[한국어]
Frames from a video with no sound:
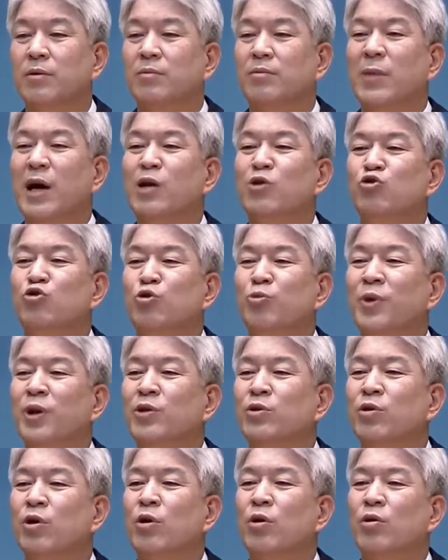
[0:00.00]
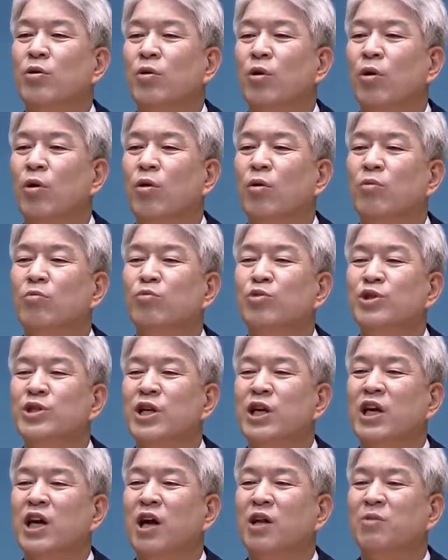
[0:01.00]
말주변도 없고
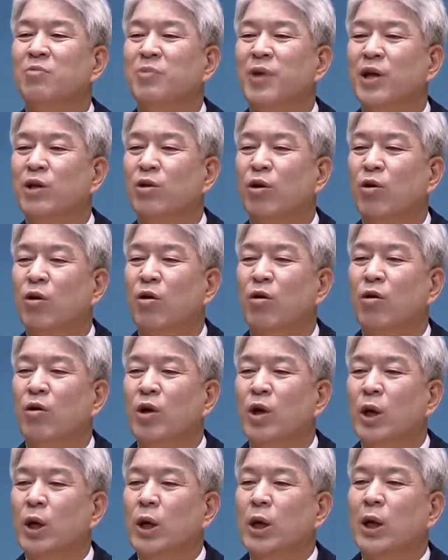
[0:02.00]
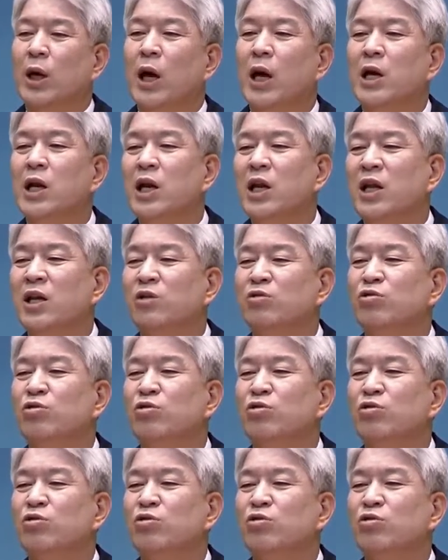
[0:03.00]
무식한 베드로 갈릴리